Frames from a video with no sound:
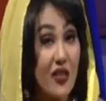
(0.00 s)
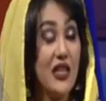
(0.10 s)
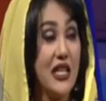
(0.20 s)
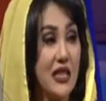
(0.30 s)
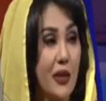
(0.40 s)

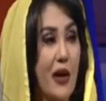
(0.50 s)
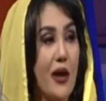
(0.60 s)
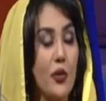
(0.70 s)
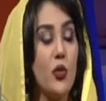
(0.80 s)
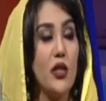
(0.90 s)
الانتباه
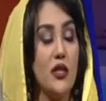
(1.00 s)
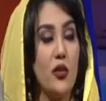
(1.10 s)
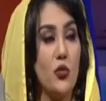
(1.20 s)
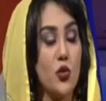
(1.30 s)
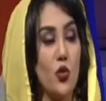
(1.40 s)
بيكون عندهم
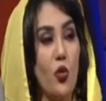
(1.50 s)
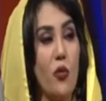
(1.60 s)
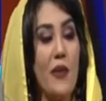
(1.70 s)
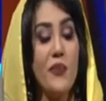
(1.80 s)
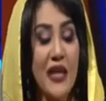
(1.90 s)
صعوبه
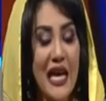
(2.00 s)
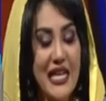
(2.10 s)
أكيد.